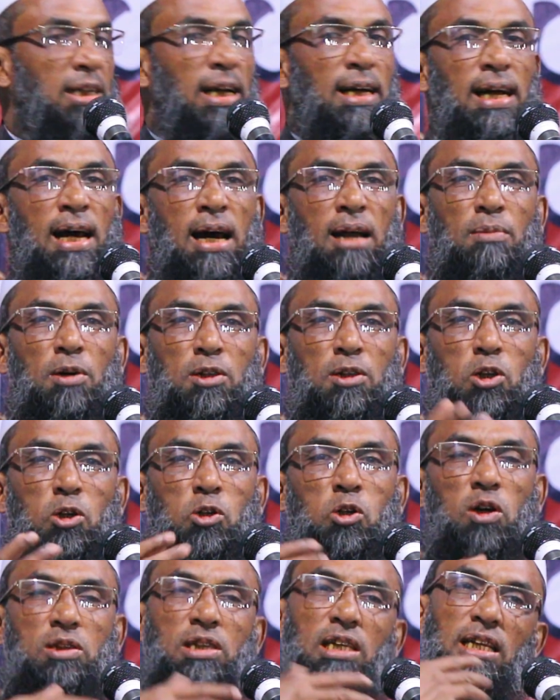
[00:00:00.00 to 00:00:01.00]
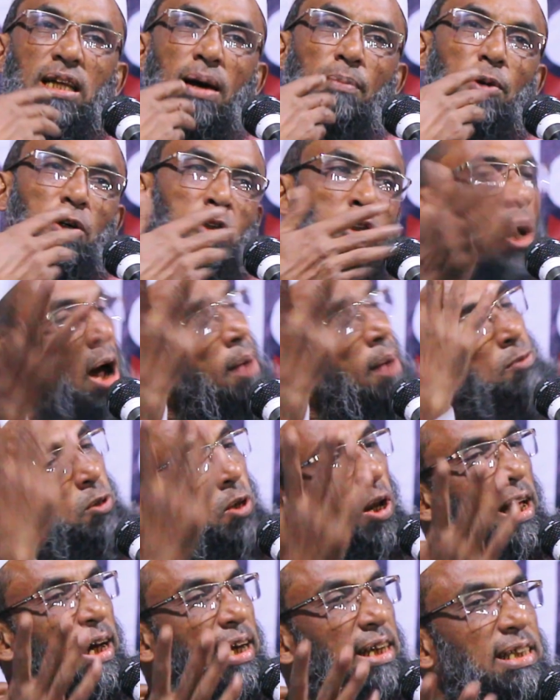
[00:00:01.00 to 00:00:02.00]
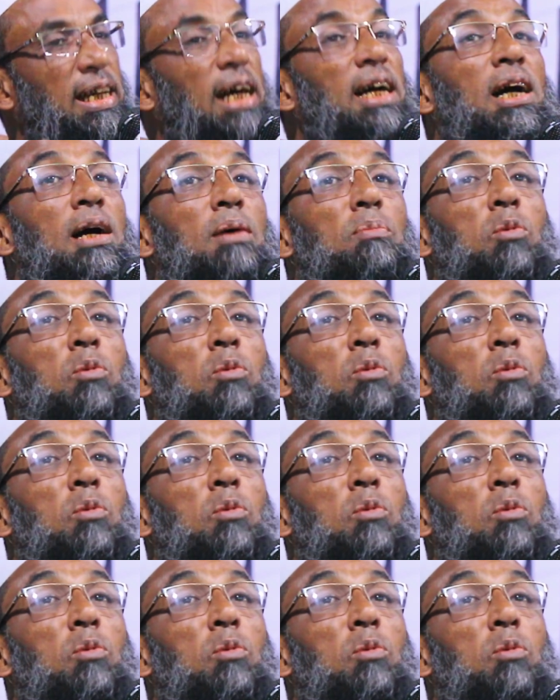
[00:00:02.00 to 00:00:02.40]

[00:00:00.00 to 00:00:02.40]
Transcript: সিংহের মতো শক্তি দাপট সব চলে গেছে